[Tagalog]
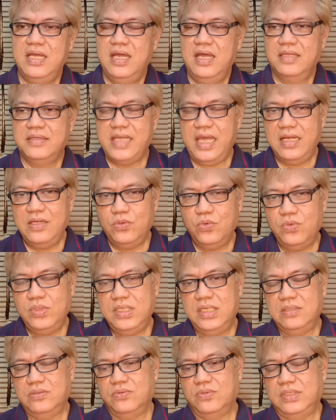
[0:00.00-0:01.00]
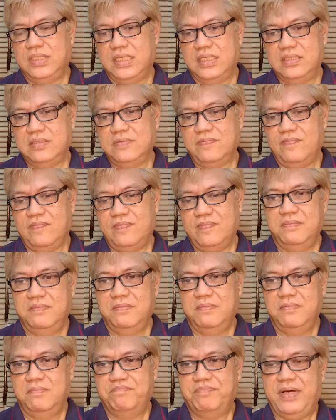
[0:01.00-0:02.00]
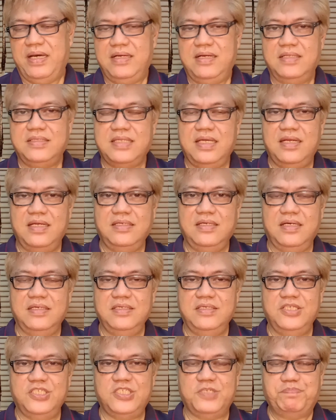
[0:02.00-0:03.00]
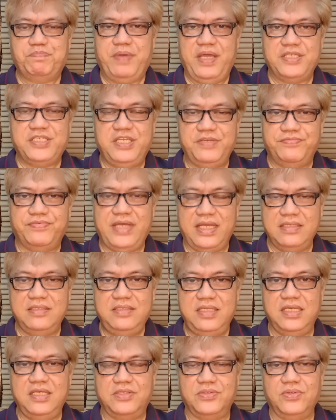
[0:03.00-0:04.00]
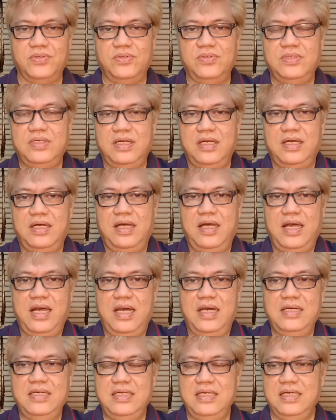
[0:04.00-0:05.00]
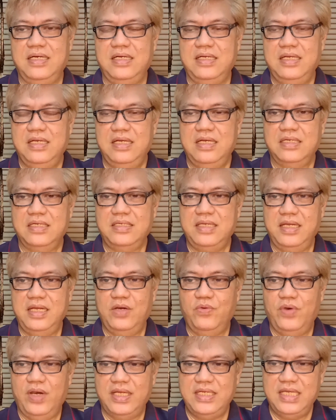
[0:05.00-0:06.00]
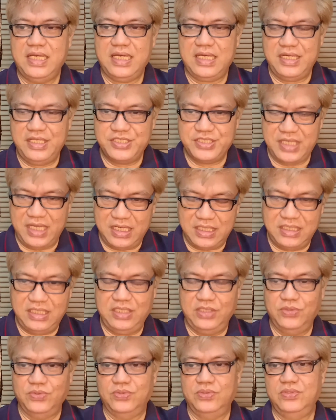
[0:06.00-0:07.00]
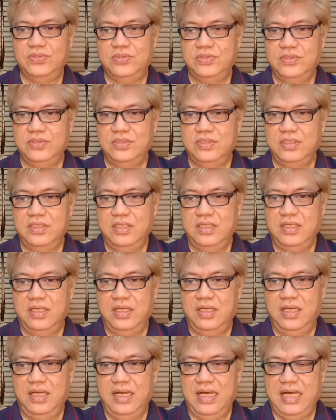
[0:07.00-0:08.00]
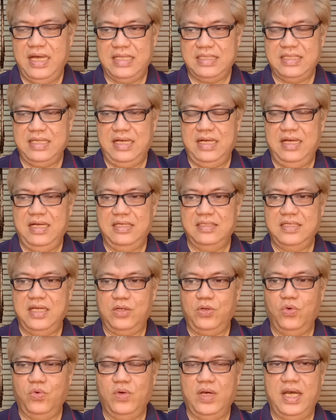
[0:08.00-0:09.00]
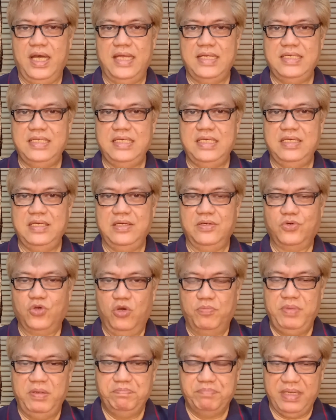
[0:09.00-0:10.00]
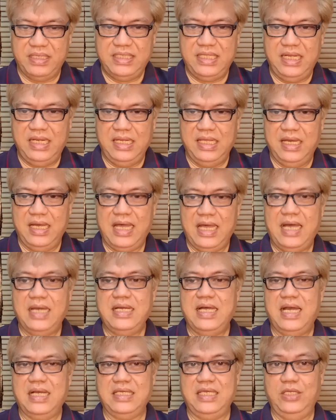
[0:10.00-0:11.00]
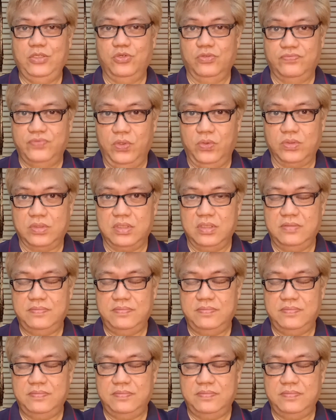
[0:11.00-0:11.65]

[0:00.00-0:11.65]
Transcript: Dahil unang-una, parang talagang specified dito ang uh, ginawa ni Chris Aquino at uh, nakuha ni Robin Padilla ang Aquino vote.